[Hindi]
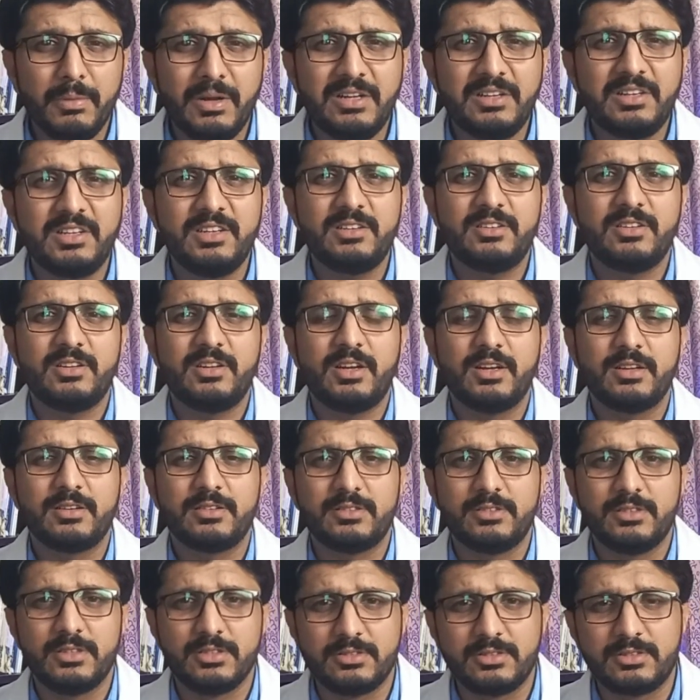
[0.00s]
मल्टी ड्रग
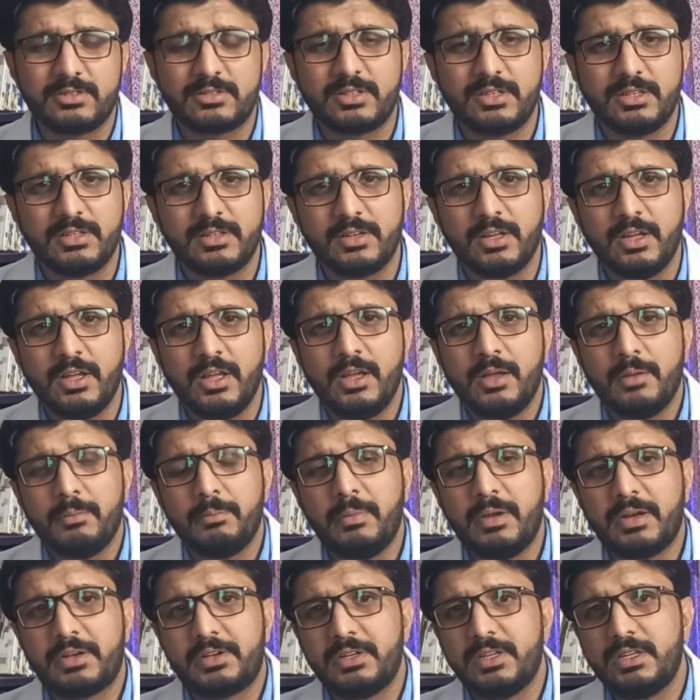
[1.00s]
रेजिस्टेंट
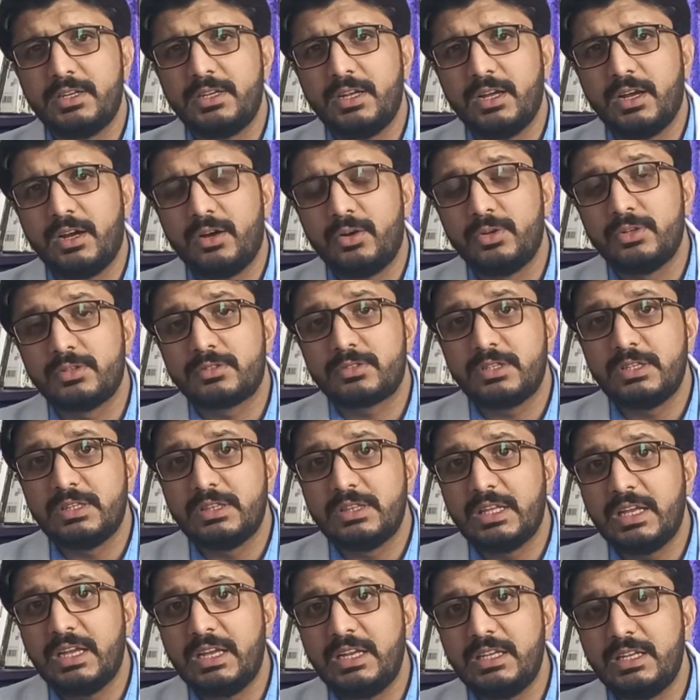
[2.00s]
बैक्टीरिया और इसकी
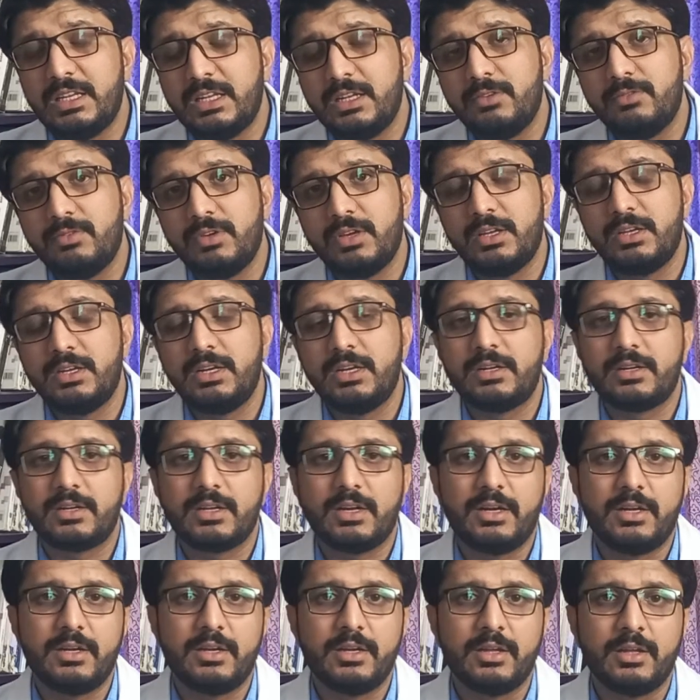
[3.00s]
नई नई वेरिएंट
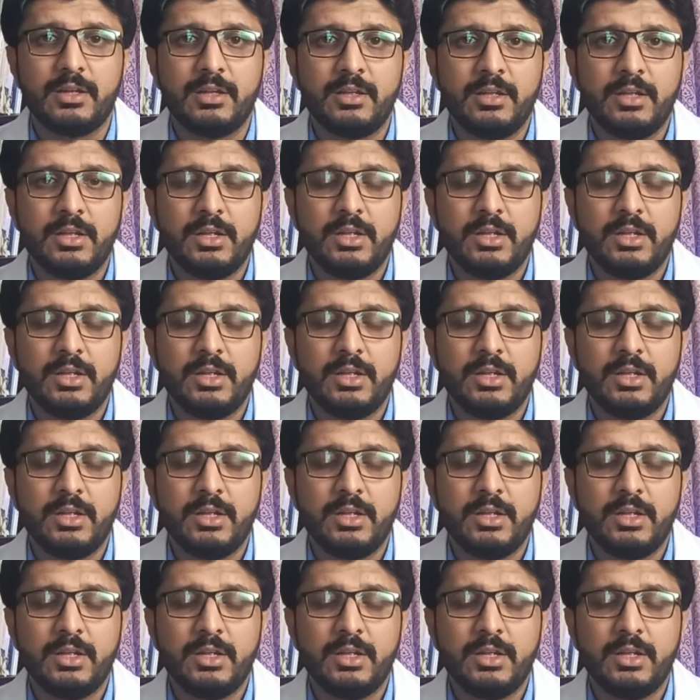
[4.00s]
आ रहे हैं